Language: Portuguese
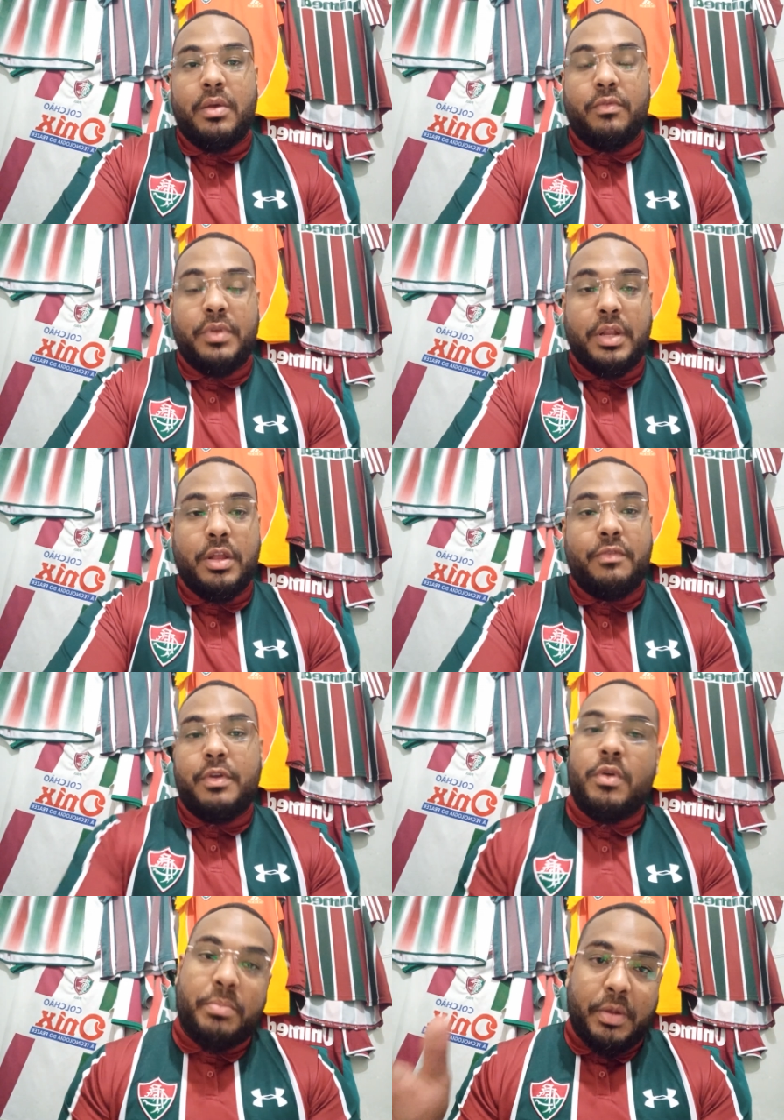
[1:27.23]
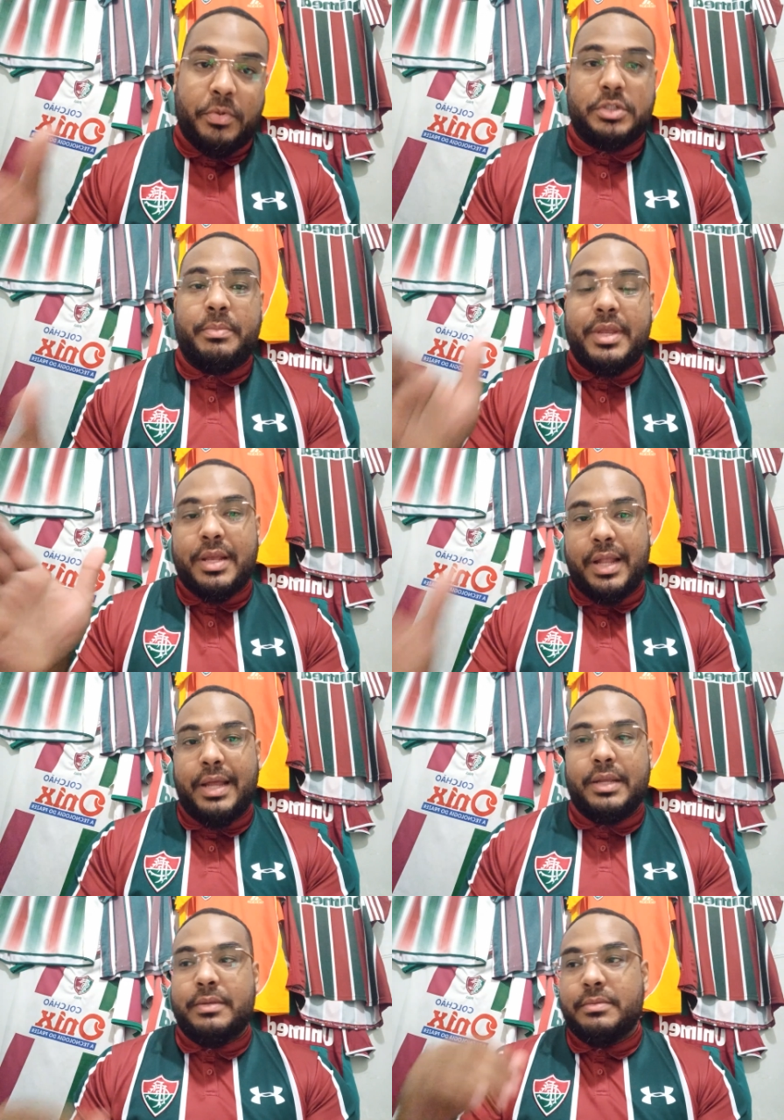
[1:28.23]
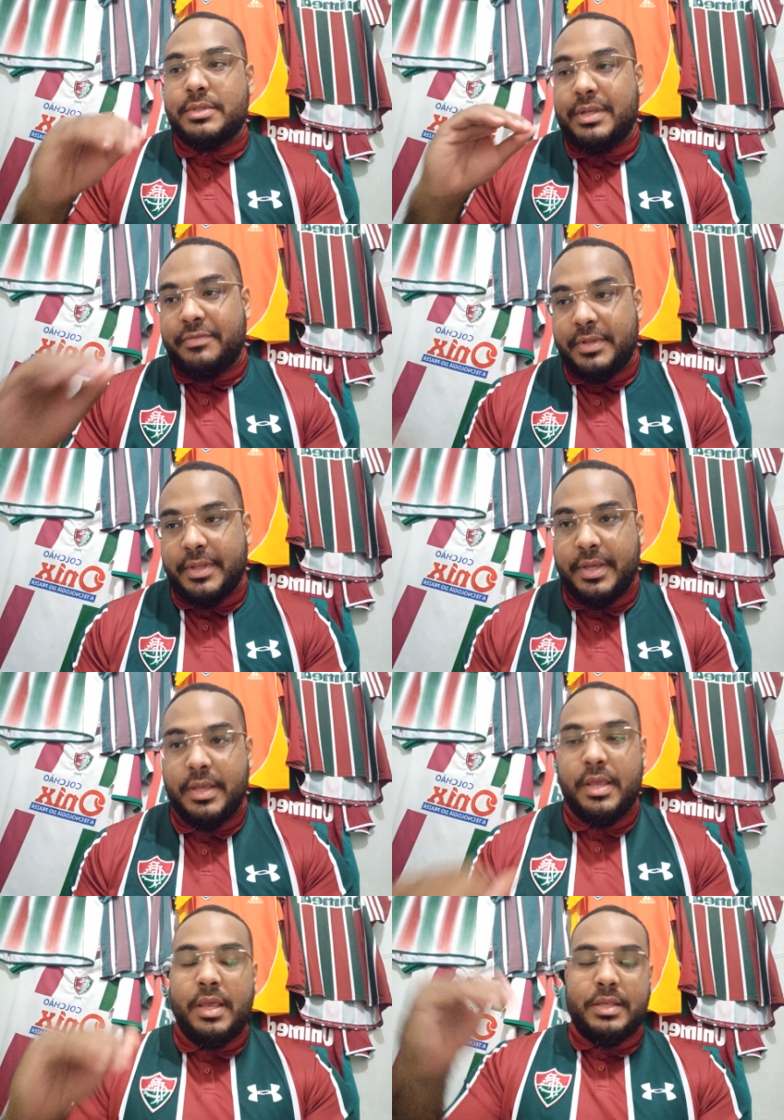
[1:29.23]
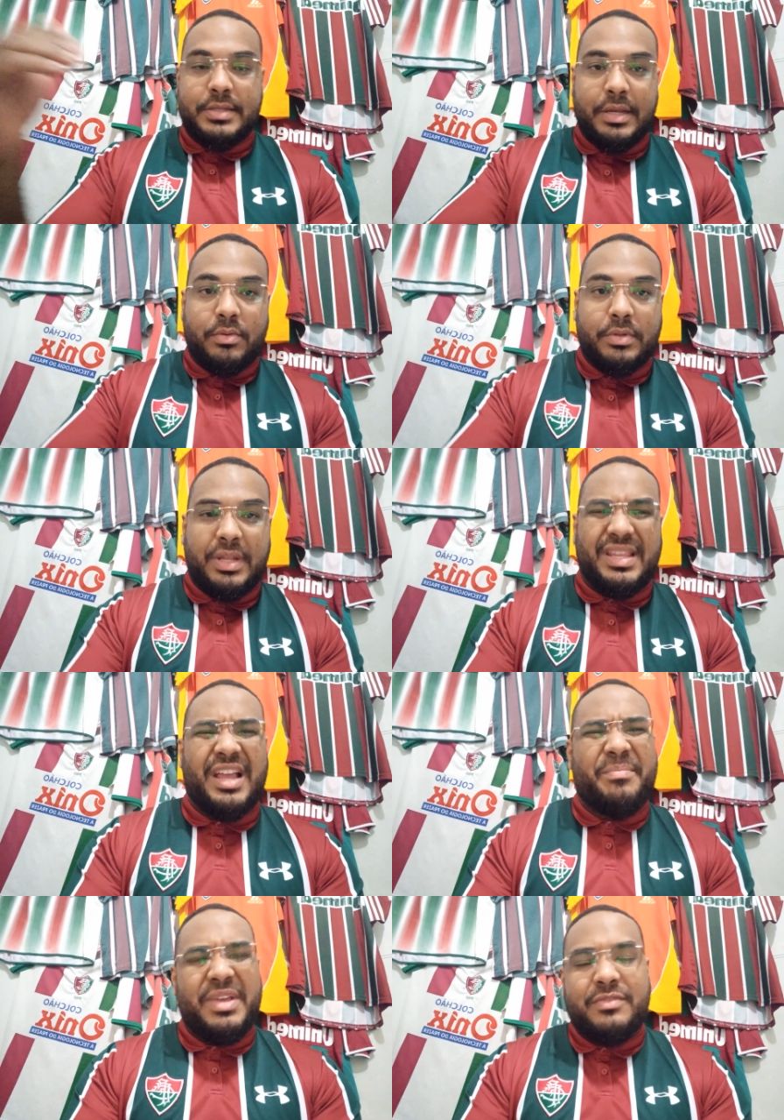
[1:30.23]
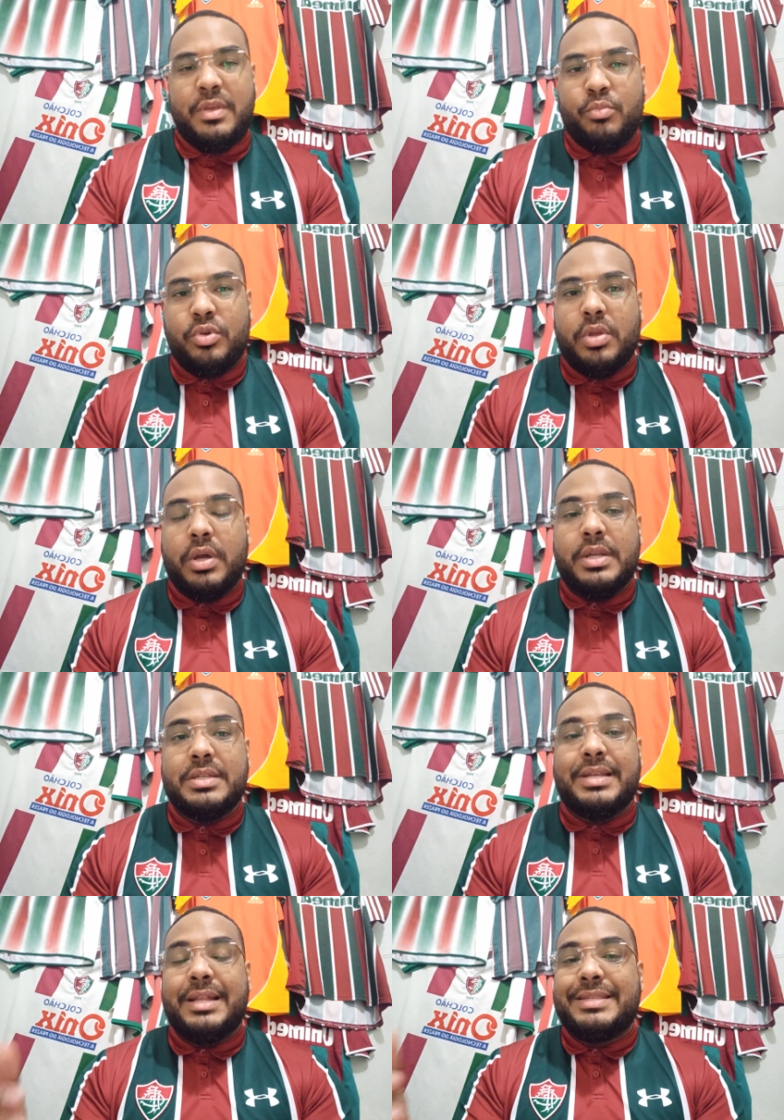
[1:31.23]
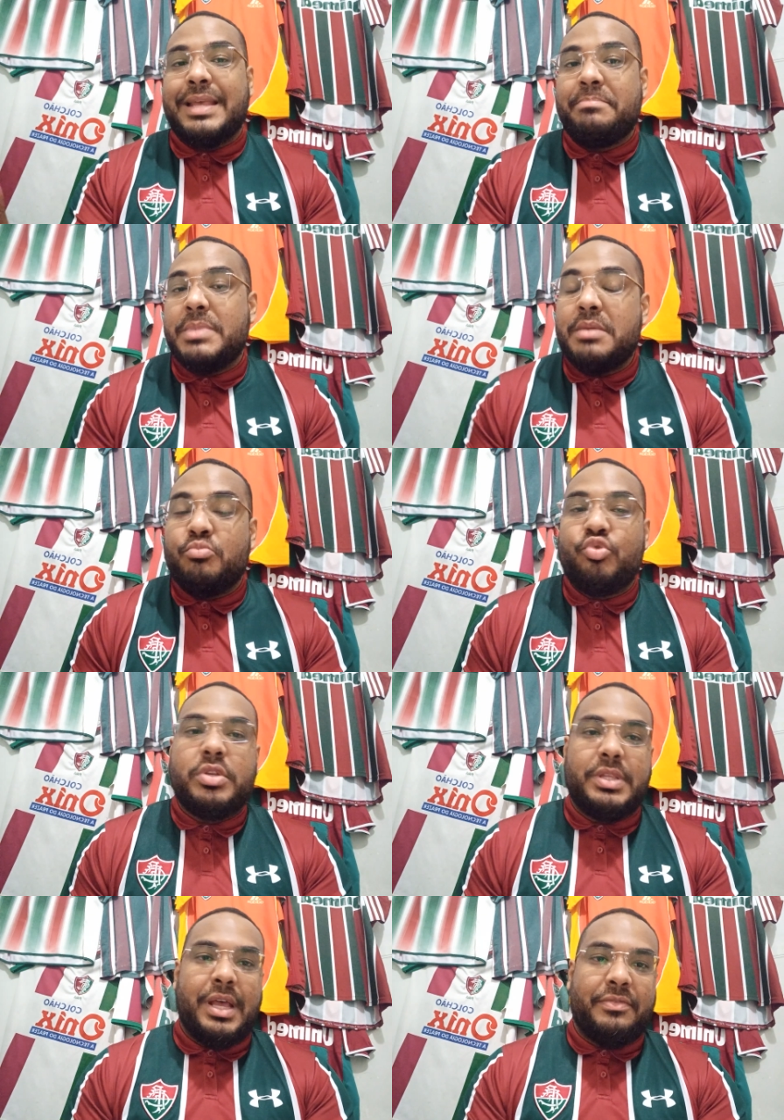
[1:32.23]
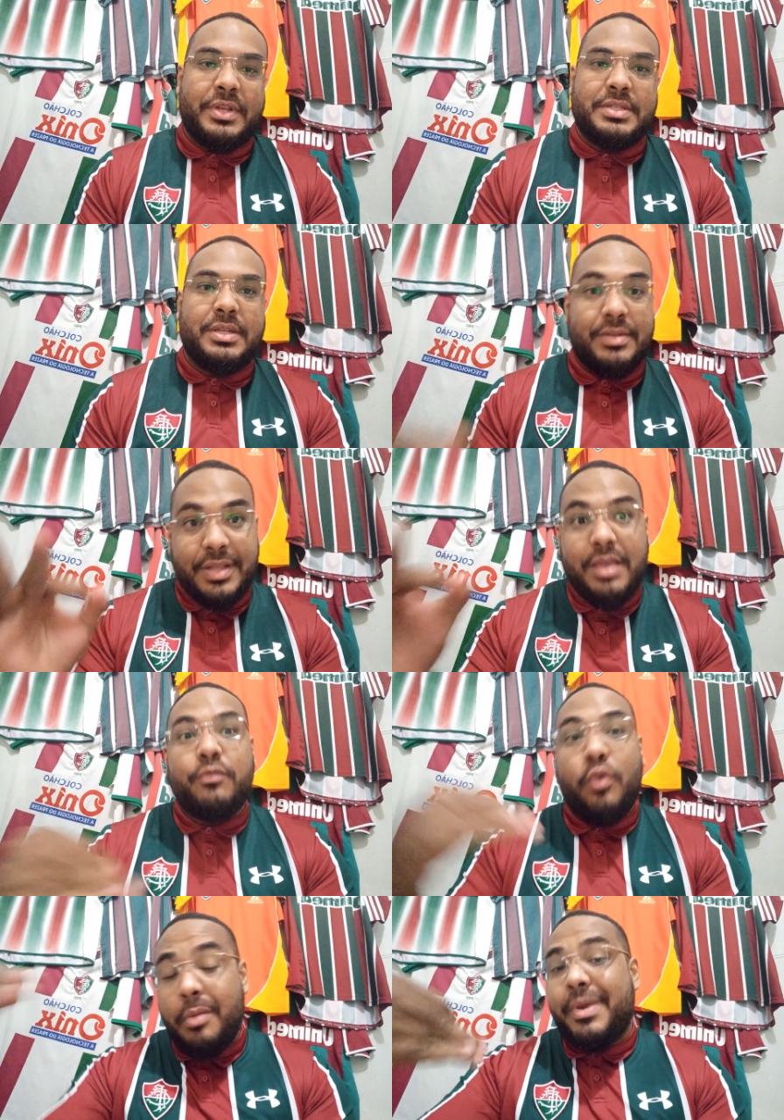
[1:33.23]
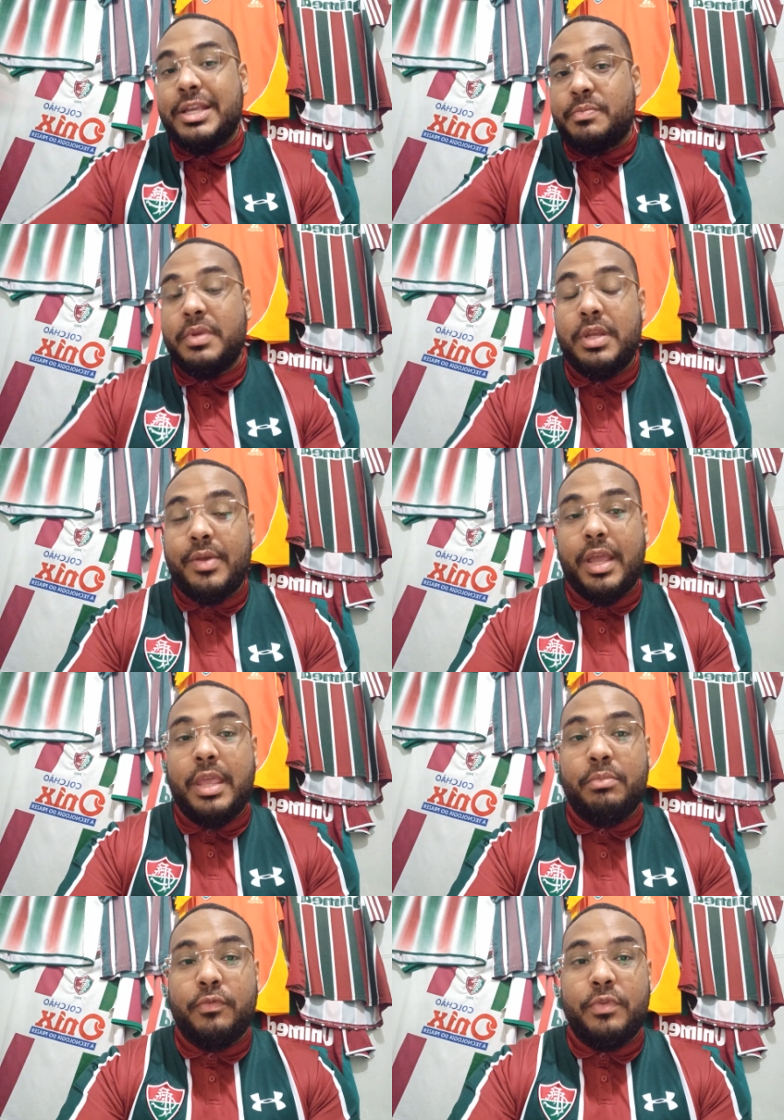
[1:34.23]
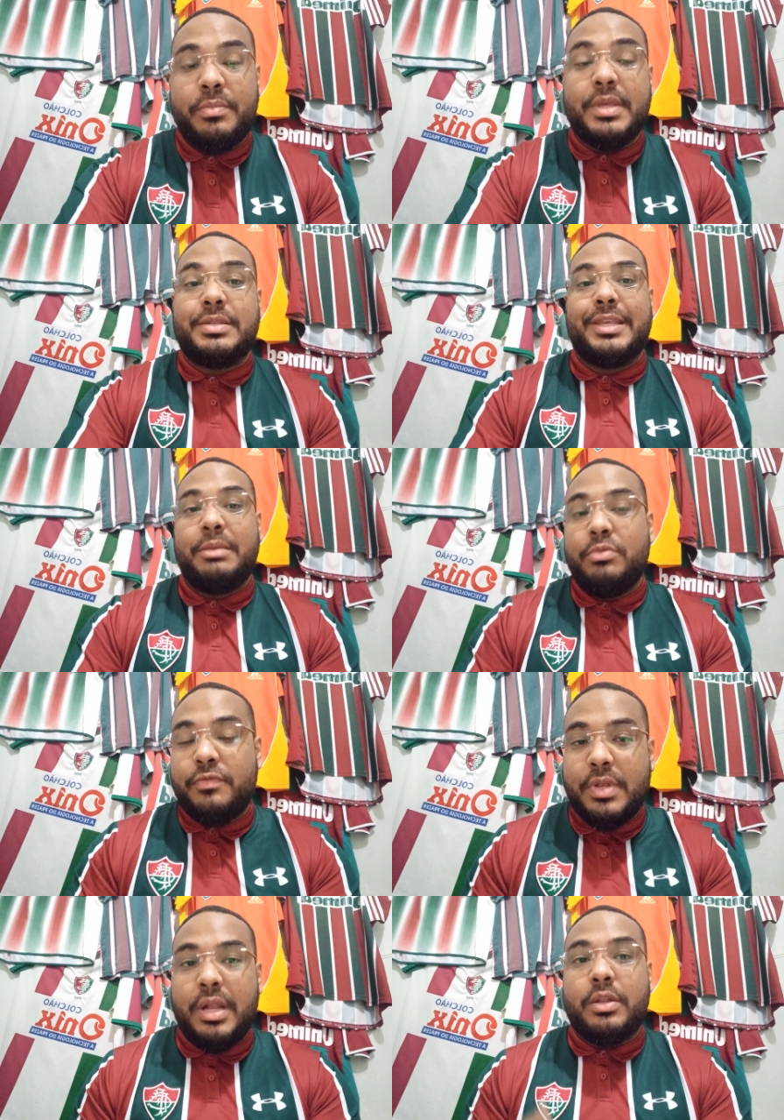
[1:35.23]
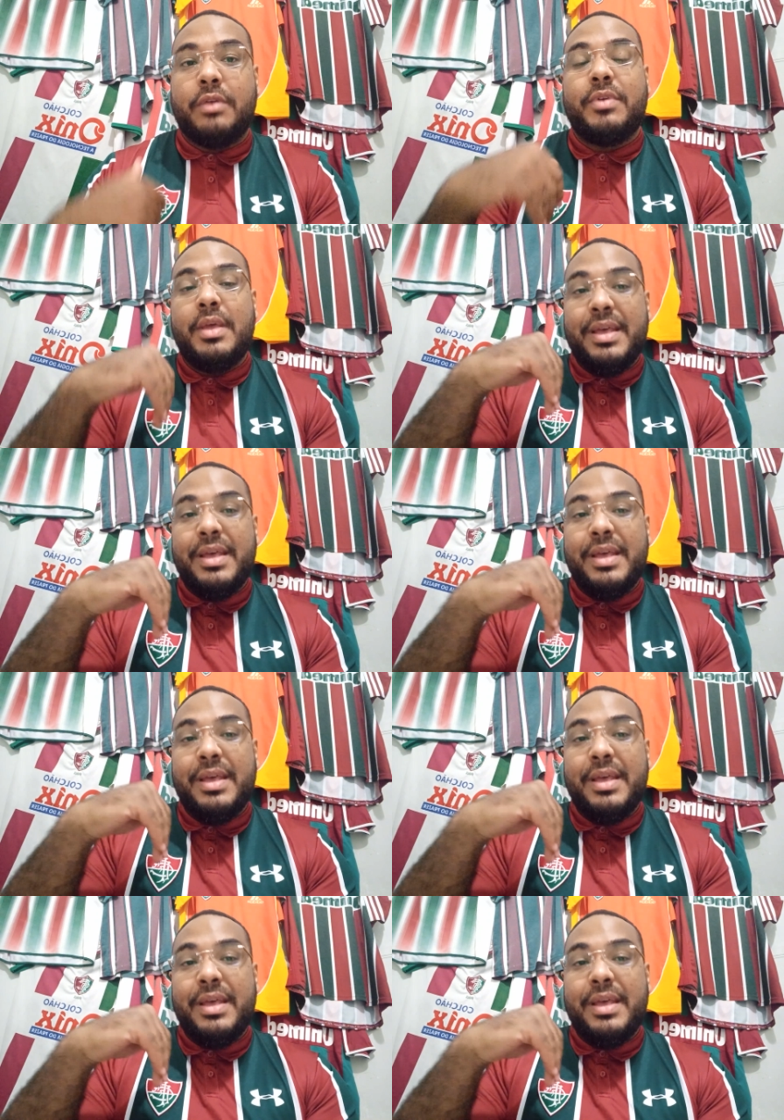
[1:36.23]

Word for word: O Vila Nova veio com uma proposta bem clara: se defender, sair no contra-ataque, mas veio muito organizado, sabia muito o que estava fazendo e levou mais perigo à equipe do Fluminense. A equipe do Vila Nova